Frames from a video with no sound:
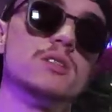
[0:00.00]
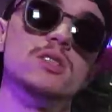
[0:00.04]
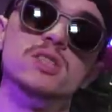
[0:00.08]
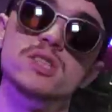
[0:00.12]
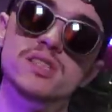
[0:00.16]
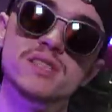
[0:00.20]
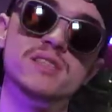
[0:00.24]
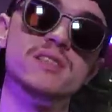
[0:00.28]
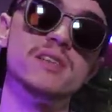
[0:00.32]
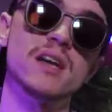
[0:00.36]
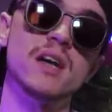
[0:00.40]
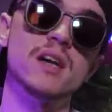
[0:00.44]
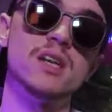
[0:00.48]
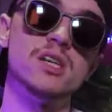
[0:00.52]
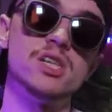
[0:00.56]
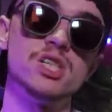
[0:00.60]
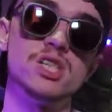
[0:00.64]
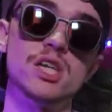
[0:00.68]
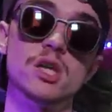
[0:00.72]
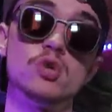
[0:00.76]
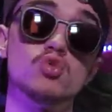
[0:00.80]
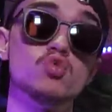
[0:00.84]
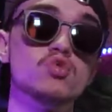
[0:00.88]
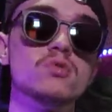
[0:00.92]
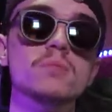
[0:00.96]
quand je dis ça,
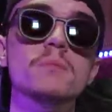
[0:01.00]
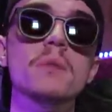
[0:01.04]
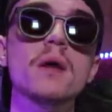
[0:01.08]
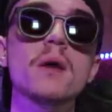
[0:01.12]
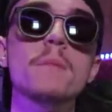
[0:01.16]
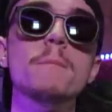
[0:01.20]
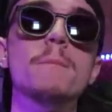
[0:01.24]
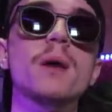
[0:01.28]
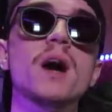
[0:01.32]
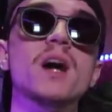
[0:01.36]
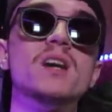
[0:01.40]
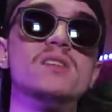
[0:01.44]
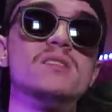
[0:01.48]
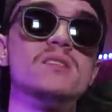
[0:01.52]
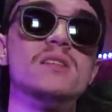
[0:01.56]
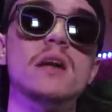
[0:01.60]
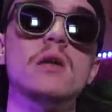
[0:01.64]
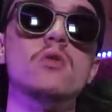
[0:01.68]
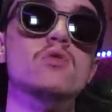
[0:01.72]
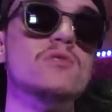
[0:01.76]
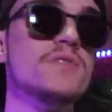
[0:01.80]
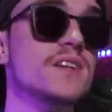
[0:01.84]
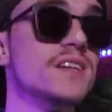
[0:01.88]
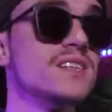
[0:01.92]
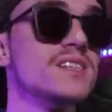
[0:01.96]
j'ajoute même pas à
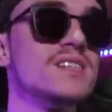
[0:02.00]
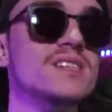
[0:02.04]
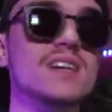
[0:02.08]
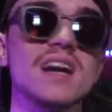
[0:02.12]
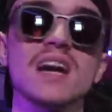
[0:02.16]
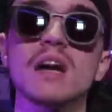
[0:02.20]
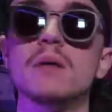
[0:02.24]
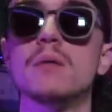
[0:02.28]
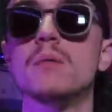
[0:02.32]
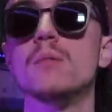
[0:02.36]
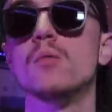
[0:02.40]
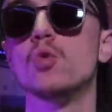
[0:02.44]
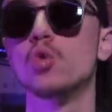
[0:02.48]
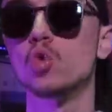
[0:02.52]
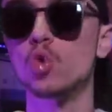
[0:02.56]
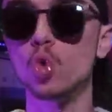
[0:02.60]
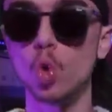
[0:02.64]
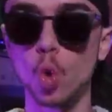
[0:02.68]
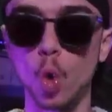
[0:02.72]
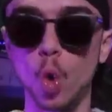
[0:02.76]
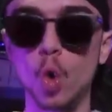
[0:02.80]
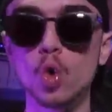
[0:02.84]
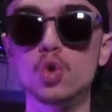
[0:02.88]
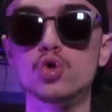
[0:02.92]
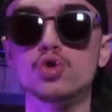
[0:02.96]
cela le fait qu'il y a quand même un
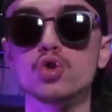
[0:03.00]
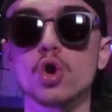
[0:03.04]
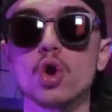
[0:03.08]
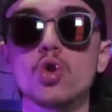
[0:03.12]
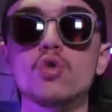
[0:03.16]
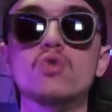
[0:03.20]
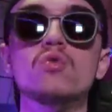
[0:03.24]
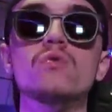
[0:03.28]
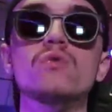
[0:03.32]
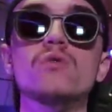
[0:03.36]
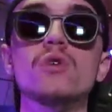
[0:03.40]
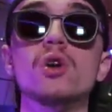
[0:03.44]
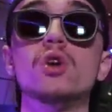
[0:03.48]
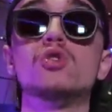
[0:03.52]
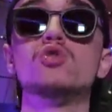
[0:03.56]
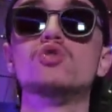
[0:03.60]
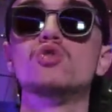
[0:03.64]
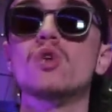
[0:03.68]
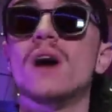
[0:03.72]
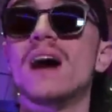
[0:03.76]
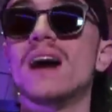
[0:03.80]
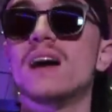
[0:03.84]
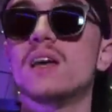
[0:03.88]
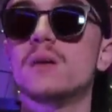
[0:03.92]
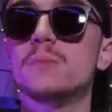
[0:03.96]
gros turnover
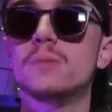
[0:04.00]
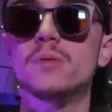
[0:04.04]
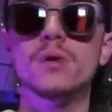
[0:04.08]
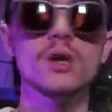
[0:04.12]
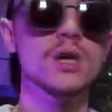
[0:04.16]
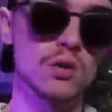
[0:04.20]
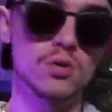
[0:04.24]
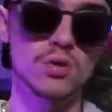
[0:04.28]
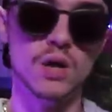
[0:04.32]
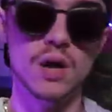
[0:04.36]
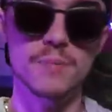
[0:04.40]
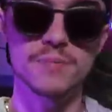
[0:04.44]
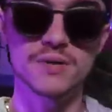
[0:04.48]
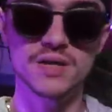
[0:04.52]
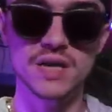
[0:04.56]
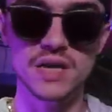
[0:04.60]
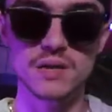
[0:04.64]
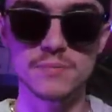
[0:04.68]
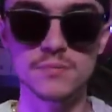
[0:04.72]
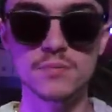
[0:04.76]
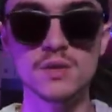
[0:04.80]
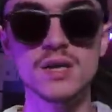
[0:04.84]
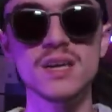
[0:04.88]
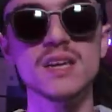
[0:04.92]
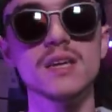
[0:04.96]
de hype dans le rap
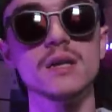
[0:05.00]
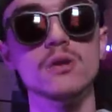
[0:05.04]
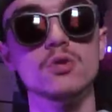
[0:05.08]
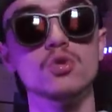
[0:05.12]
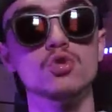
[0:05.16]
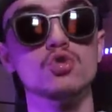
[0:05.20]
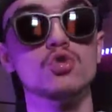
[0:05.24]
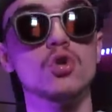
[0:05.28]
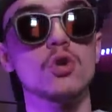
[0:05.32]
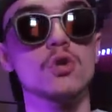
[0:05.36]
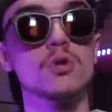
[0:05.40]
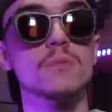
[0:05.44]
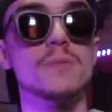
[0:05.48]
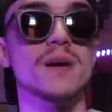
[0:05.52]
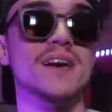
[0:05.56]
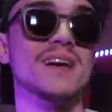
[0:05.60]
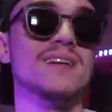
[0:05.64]
game et que donc,